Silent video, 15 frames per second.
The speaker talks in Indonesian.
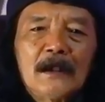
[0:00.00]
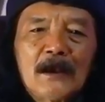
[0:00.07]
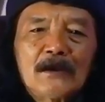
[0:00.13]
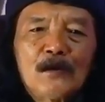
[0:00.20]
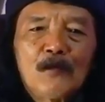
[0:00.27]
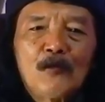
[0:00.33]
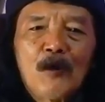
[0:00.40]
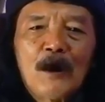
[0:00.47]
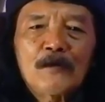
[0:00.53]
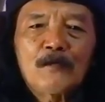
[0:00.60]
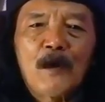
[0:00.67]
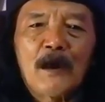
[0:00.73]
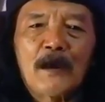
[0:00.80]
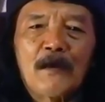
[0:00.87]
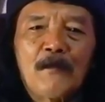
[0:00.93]
Kita semua
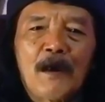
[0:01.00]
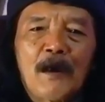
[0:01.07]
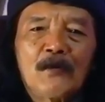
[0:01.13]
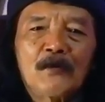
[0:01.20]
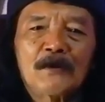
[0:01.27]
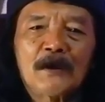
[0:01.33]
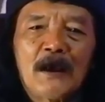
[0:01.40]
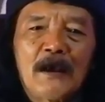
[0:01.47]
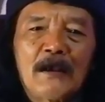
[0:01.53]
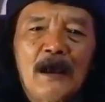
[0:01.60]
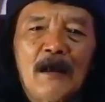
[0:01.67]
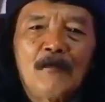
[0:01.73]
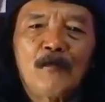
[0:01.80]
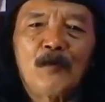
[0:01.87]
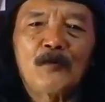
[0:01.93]
sebagai manusia
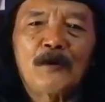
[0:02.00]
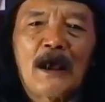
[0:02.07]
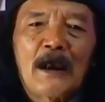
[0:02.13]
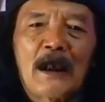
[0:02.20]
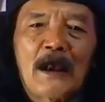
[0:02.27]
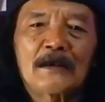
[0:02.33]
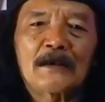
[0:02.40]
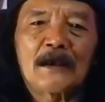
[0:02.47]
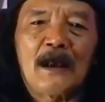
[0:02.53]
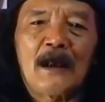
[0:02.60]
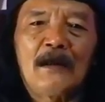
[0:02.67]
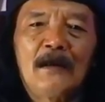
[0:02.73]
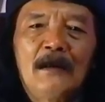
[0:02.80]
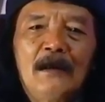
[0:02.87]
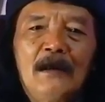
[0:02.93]
yang punya
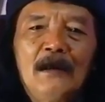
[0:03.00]
rasa